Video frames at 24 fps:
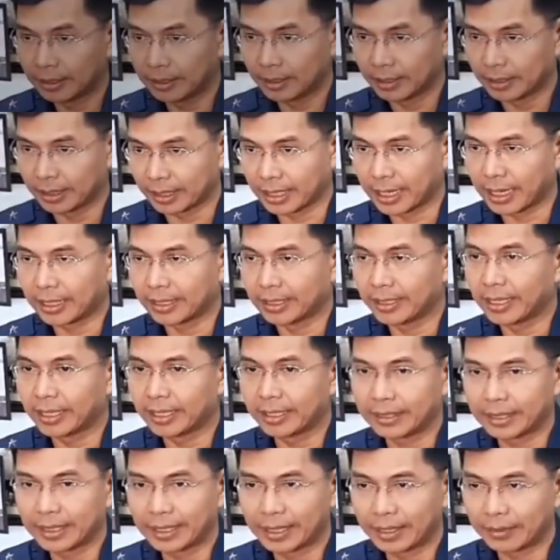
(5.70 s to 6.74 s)

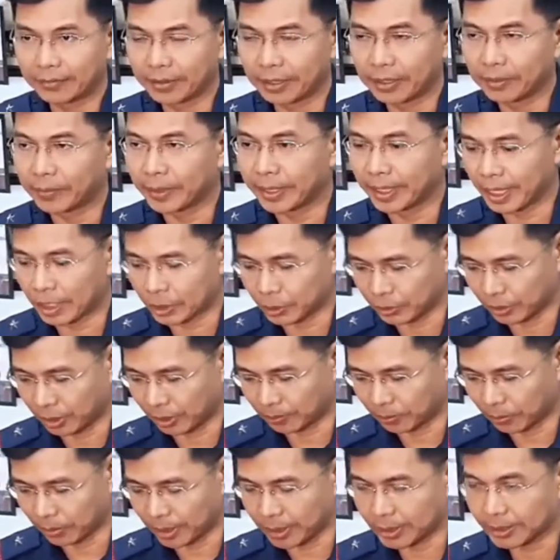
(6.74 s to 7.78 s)
Naghahanda na ang Philippine National
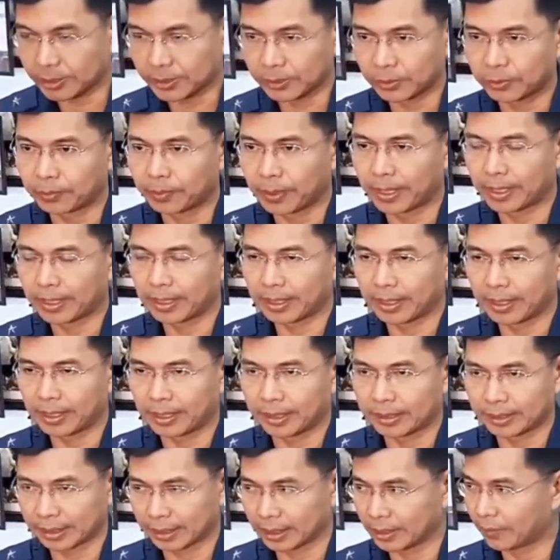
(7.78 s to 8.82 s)
Police upang uh,
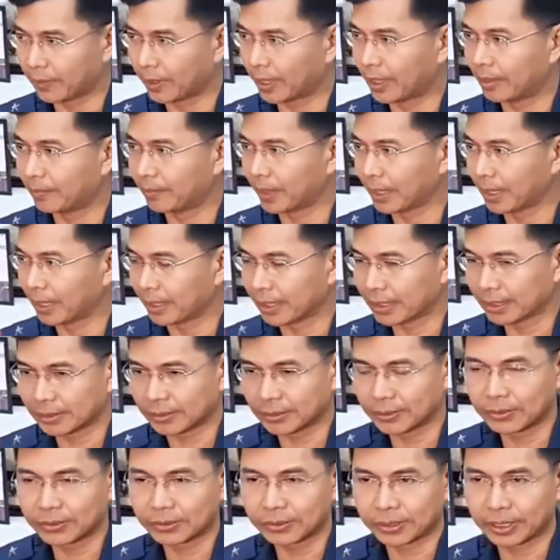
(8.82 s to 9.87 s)
isagawa ang
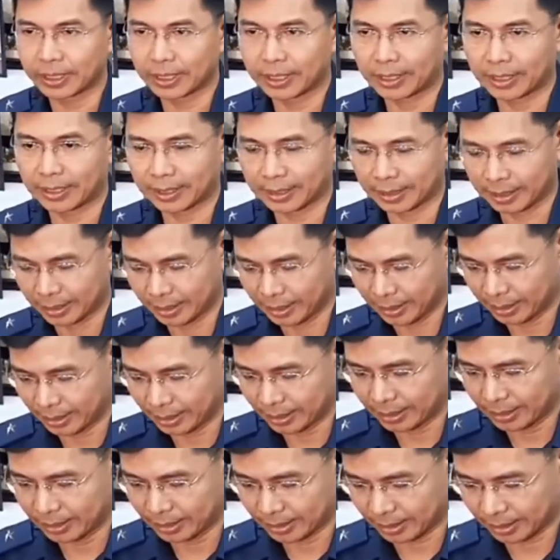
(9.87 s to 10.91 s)
pag-aresto sa
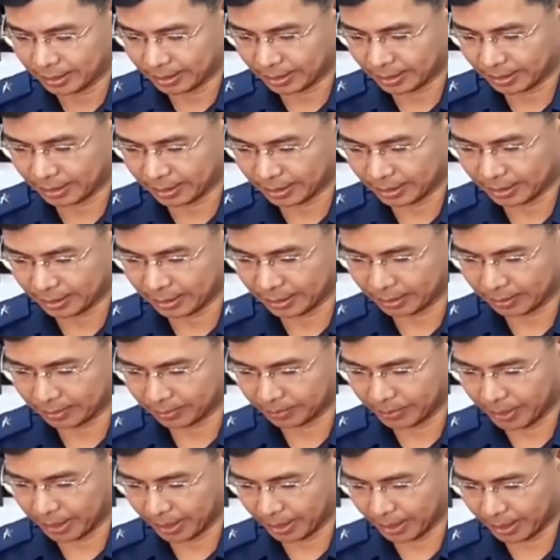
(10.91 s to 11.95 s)
uh,
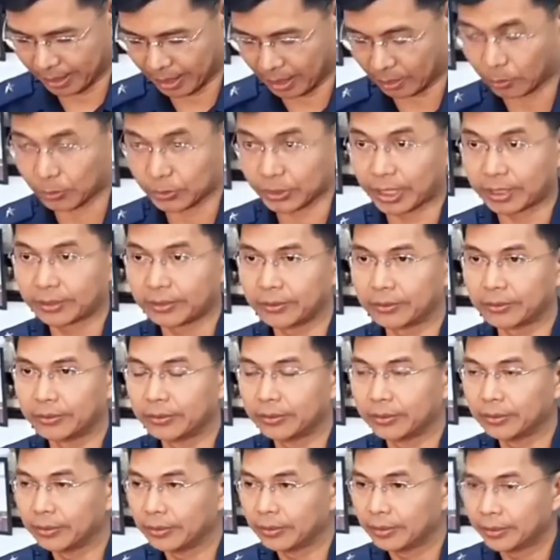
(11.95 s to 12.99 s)
mga akusado
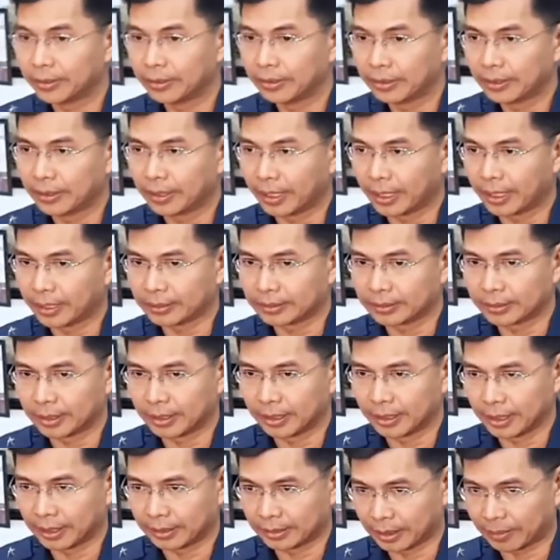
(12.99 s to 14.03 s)
at uh,
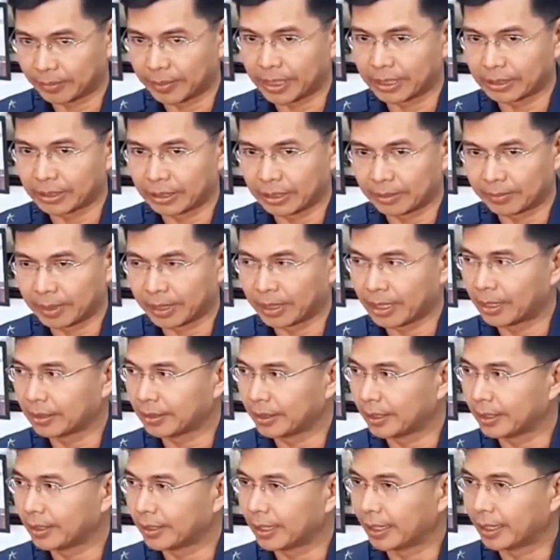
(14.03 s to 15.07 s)
ah, tabayan na lamang
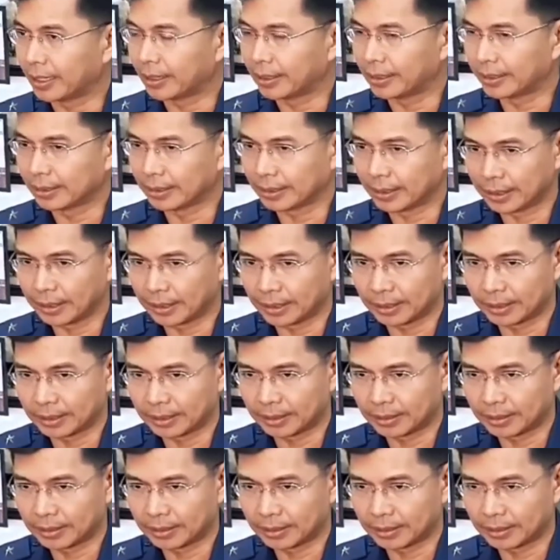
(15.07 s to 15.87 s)
natin ang uh,